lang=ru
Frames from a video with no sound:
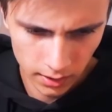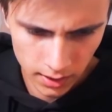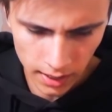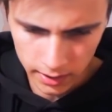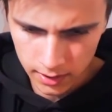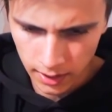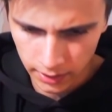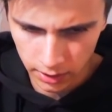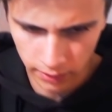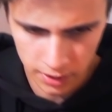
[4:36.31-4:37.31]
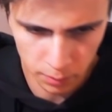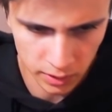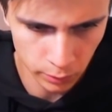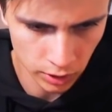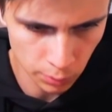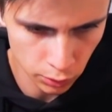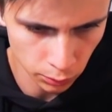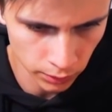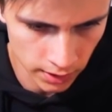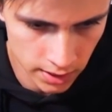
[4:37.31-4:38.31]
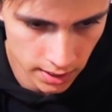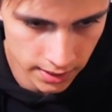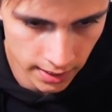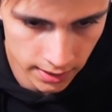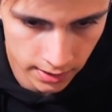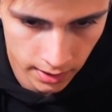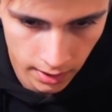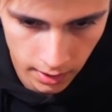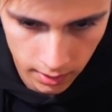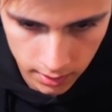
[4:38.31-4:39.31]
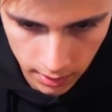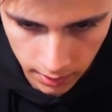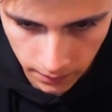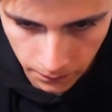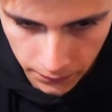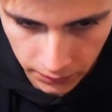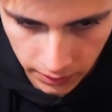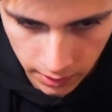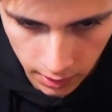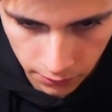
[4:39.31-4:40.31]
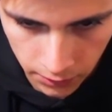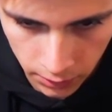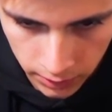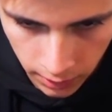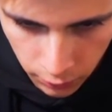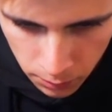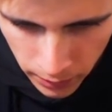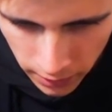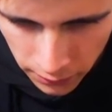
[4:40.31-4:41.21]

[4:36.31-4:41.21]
Так, ладно, давайте посмотрим, что у нас здесь есть за фотографию. Окей, вот первая